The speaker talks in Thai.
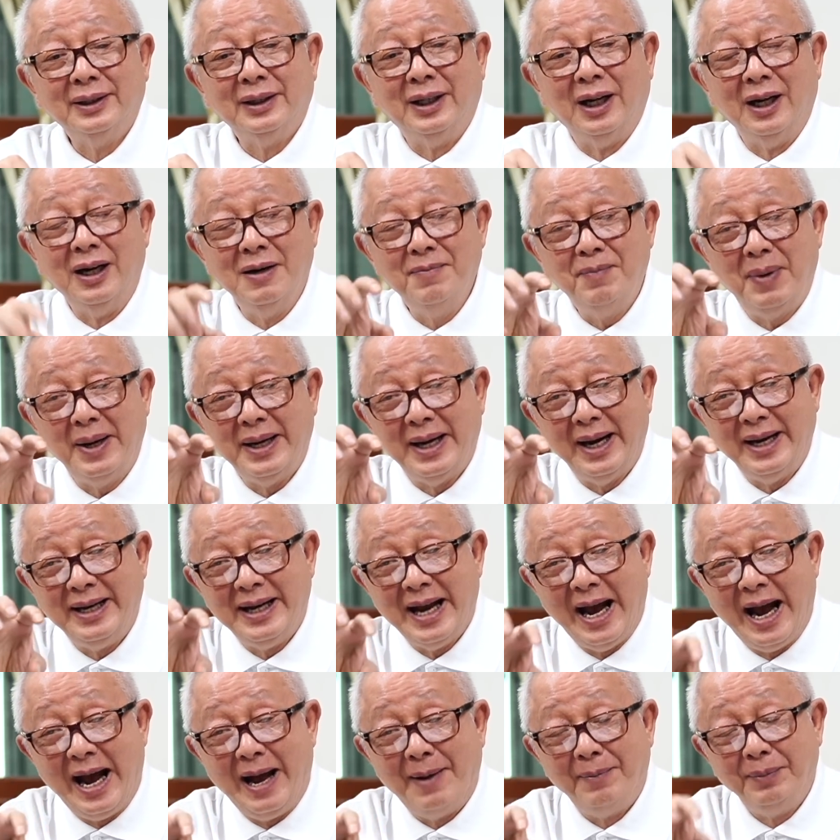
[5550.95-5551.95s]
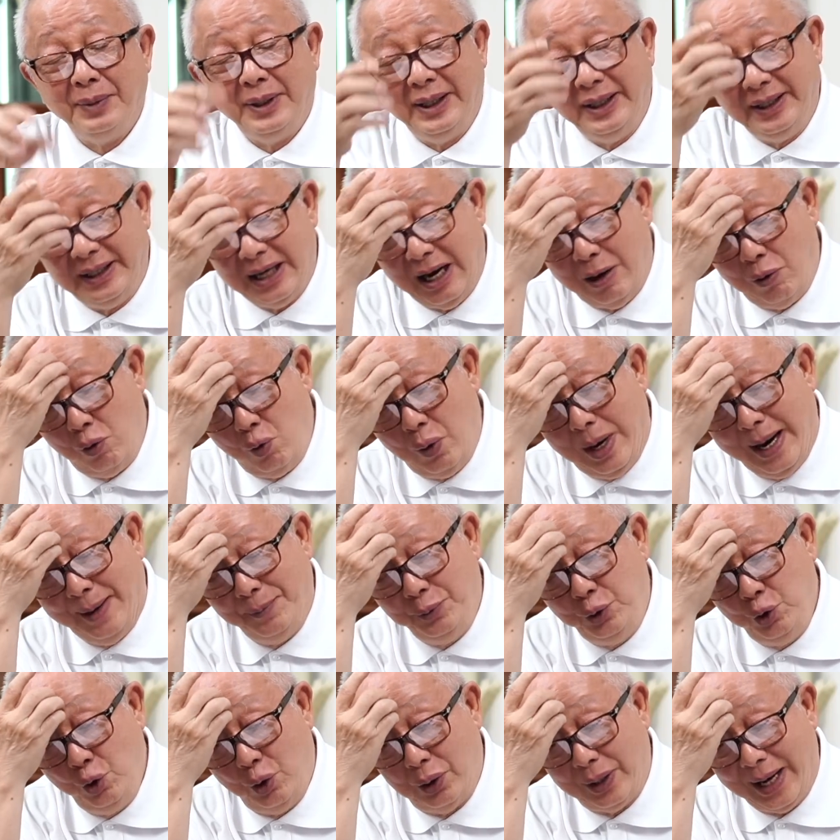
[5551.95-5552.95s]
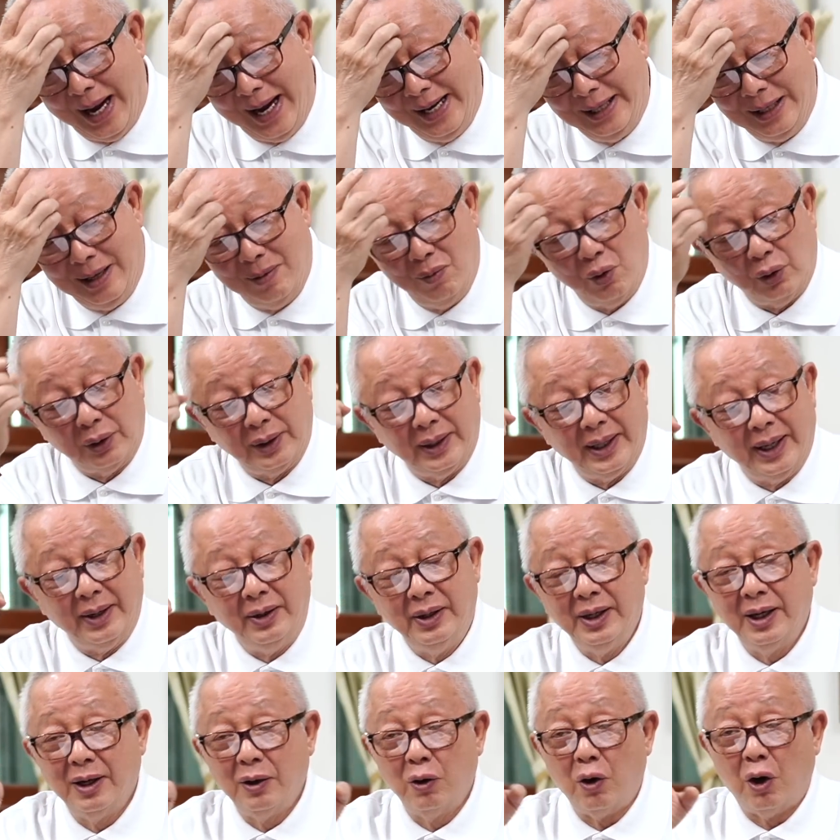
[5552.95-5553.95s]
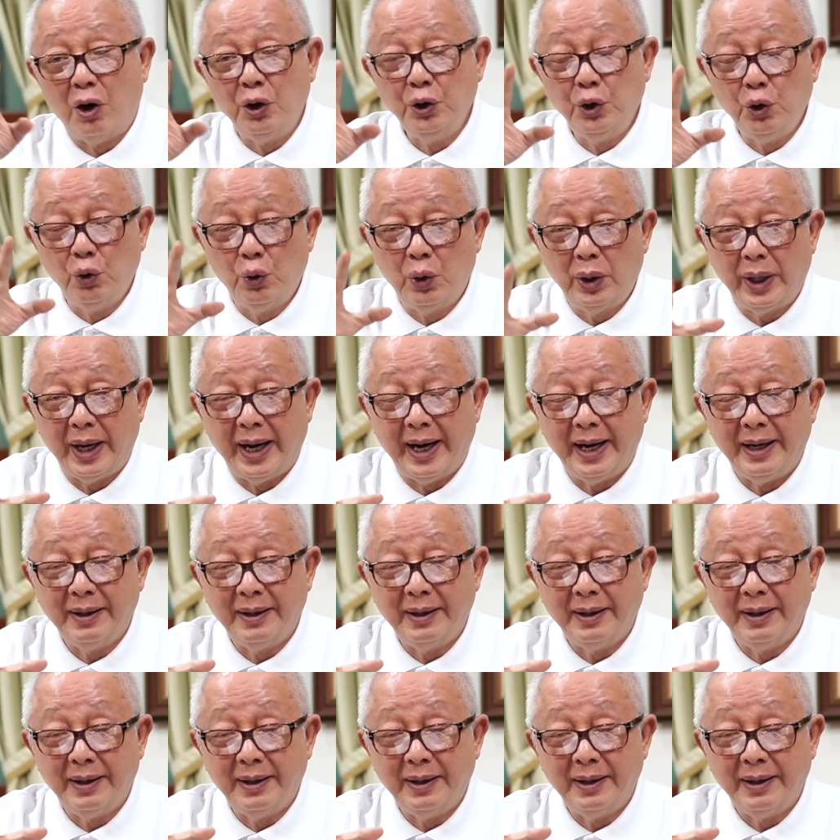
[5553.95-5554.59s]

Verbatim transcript: ถึงพยายามที่จะเอาความชั่วร้ายทั้งหมดในเรื่องของยูเคร